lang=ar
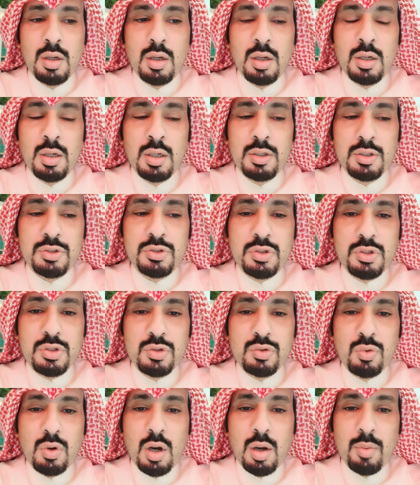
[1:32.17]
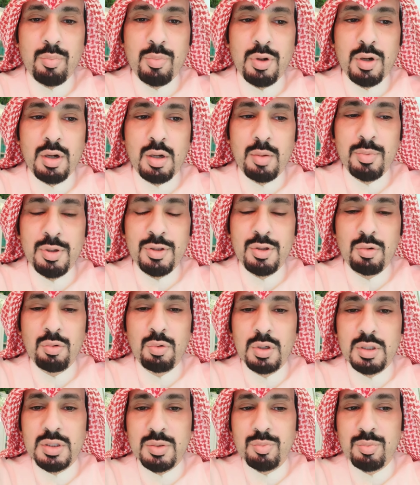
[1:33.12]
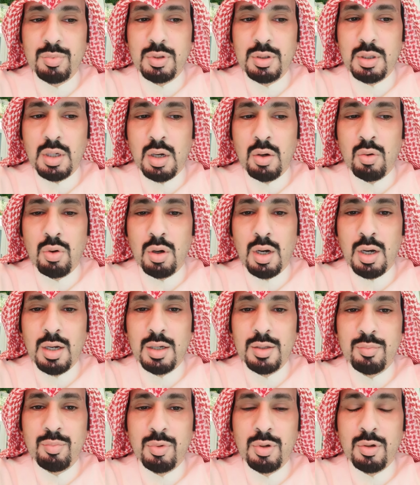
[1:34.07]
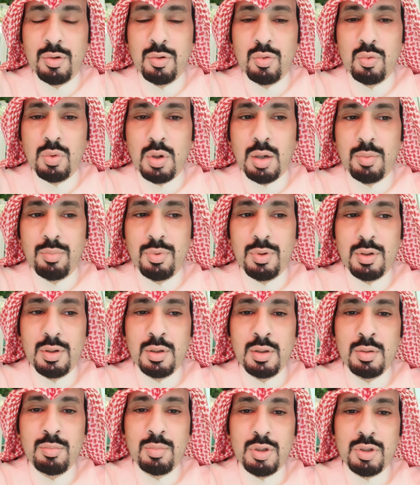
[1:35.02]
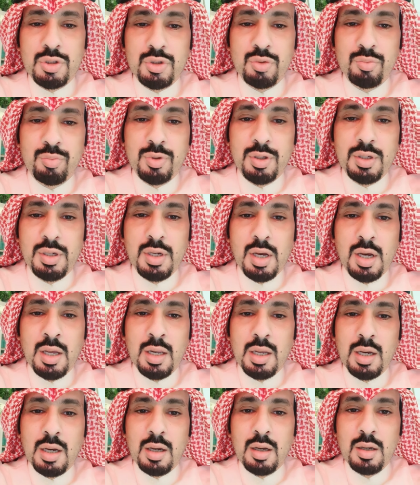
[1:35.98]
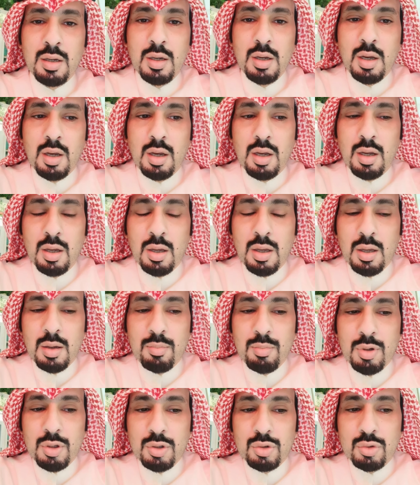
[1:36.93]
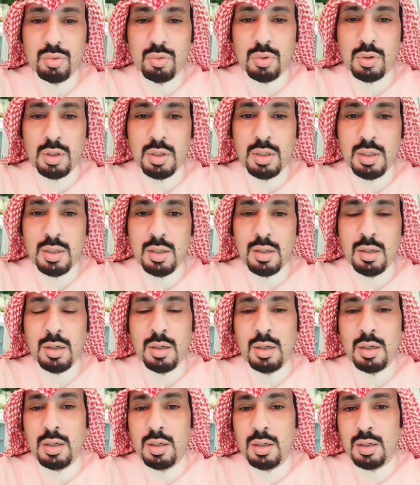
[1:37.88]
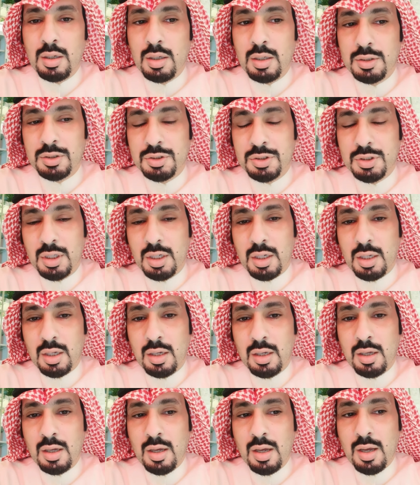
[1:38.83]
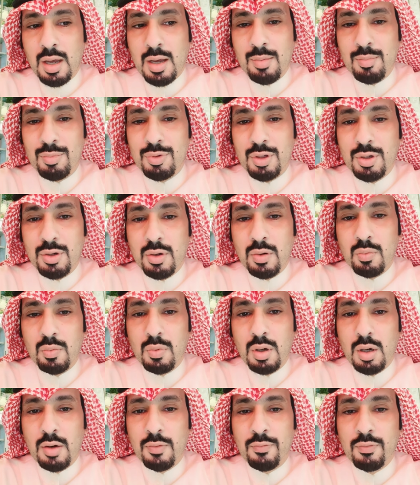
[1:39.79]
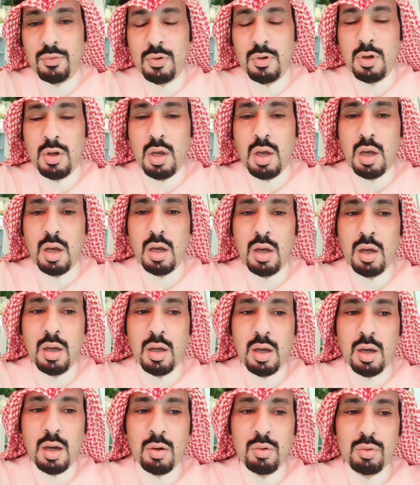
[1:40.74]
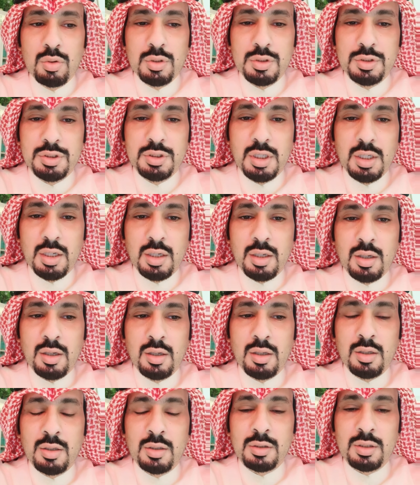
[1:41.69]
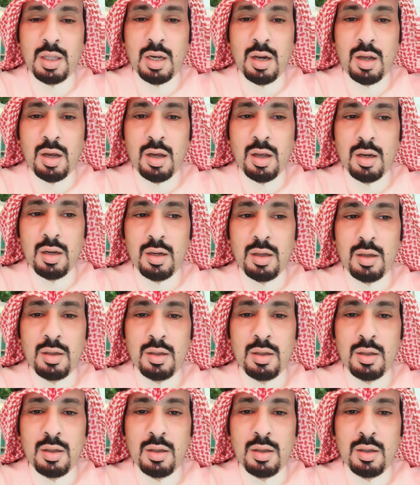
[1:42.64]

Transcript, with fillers: استجواب من عبيد الوسمي أو أحد من النواب المحسوبين على مرزوق للشيخ أحمد النواب أو للشيخ طلال